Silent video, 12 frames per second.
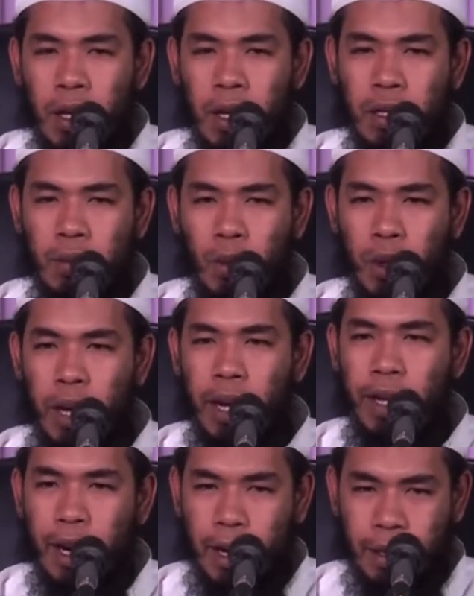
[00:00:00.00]
Kemudian
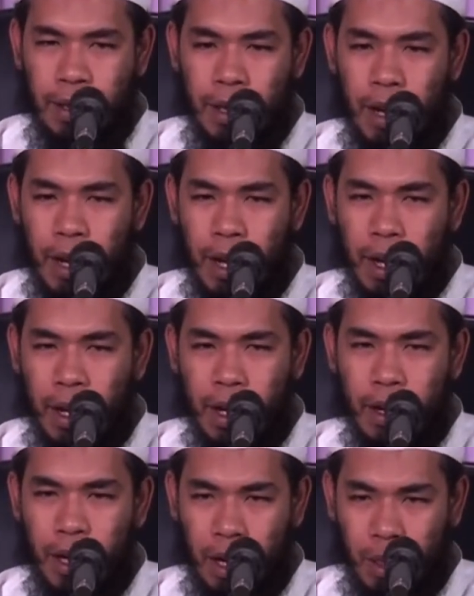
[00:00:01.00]
yang ketiga
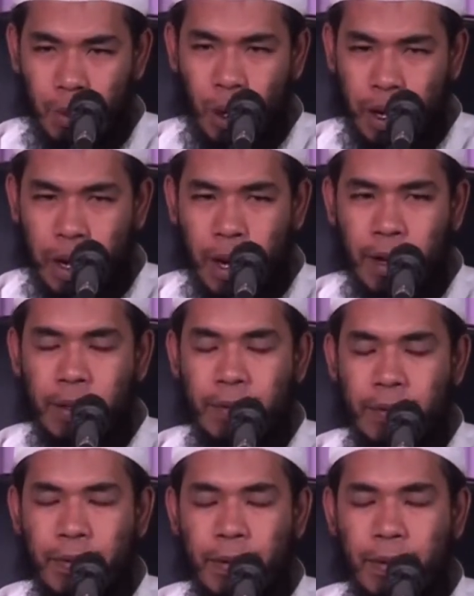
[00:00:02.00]
yang dibolehkan,
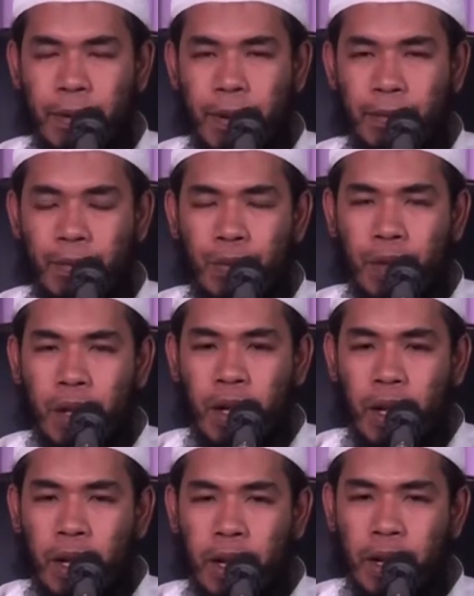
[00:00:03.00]
iya.
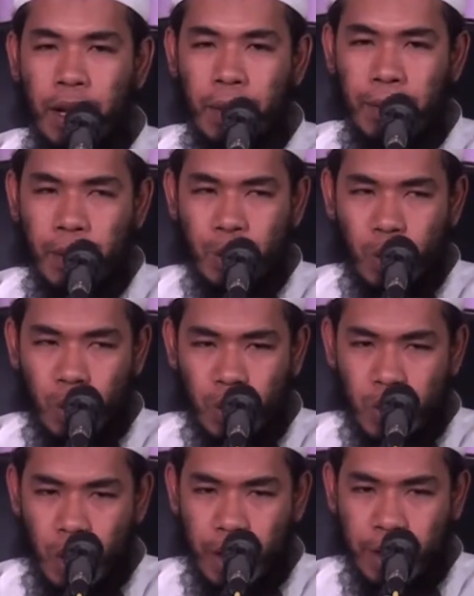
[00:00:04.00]
dia masuk
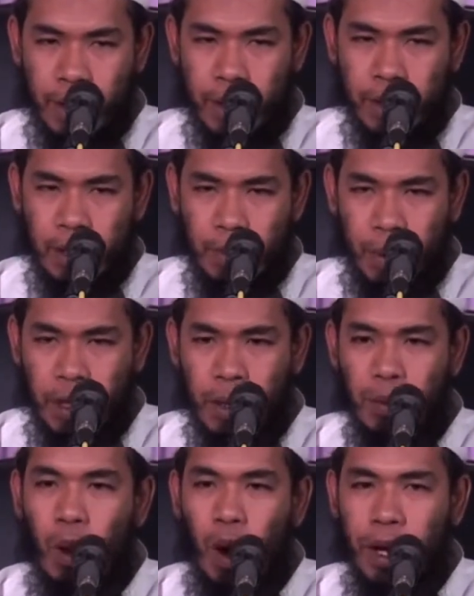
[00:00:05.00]
sholat yang sifatnya
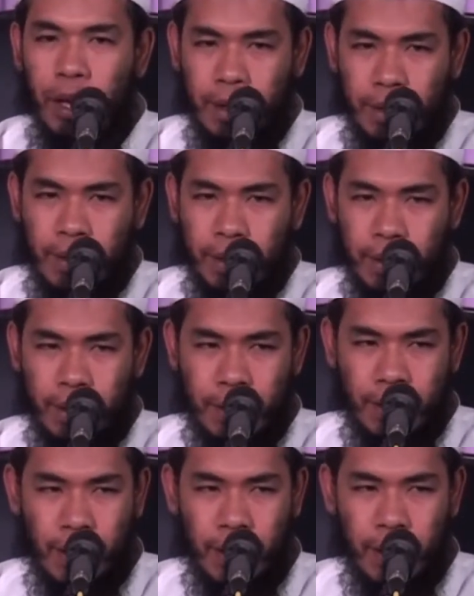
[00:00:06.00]
muqayyad.
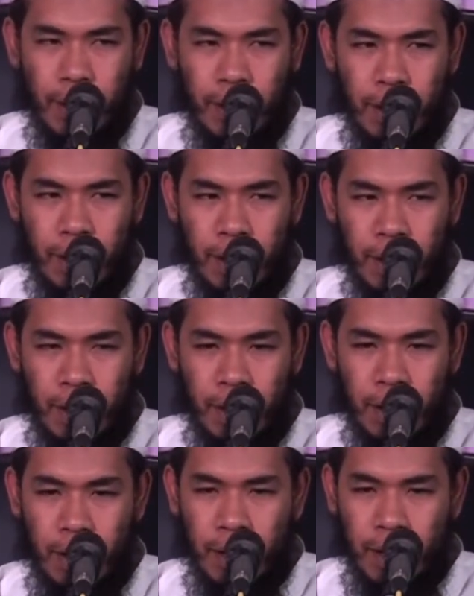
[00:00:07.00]
Ya.
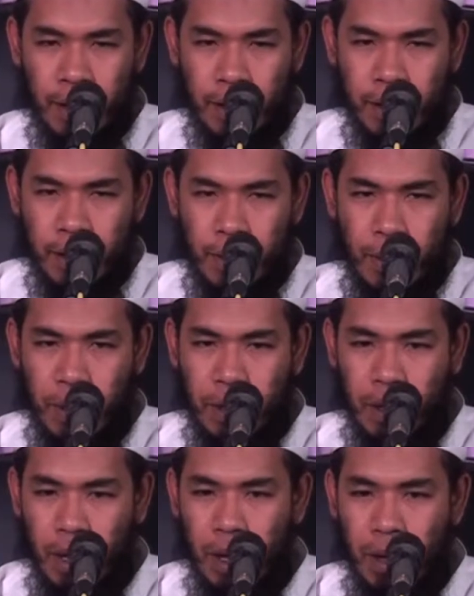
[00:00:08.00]

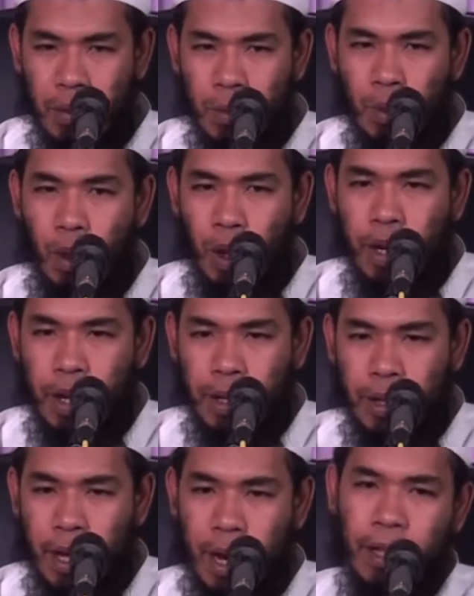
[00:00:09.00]
Sifatnya
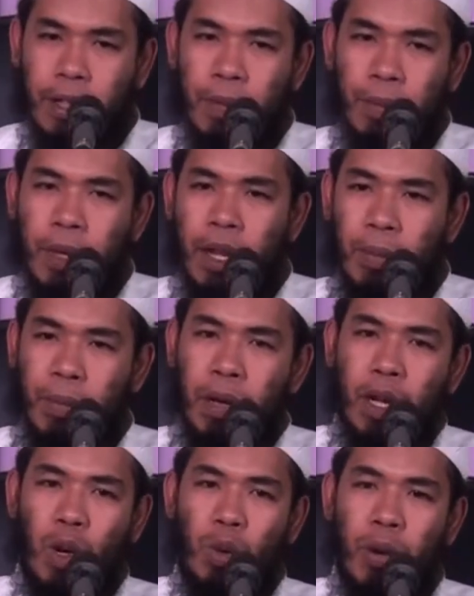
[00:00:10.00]
muqayyad, akan tapi dia
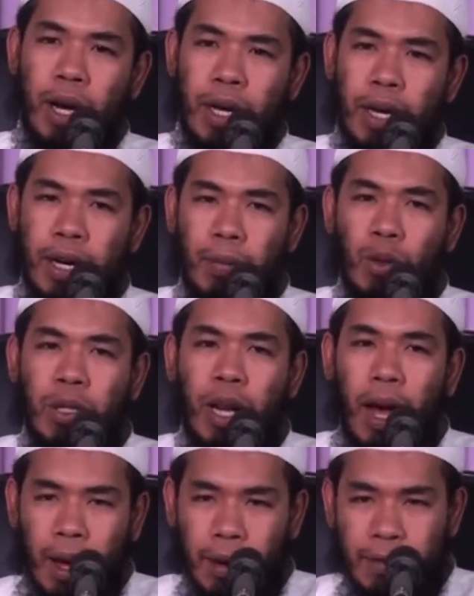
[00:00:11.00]
pengen rubah ke
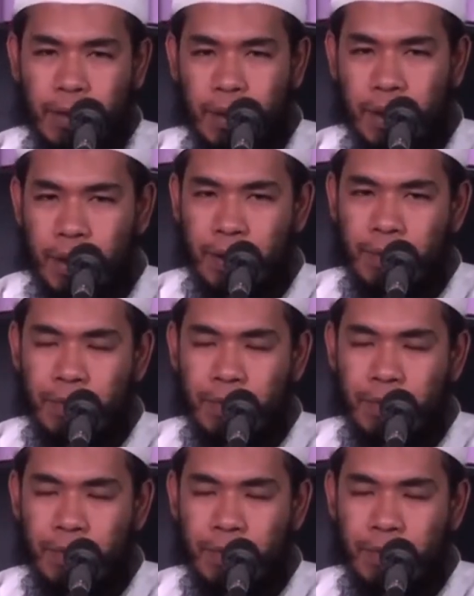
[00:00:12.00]
mutlak. Iya.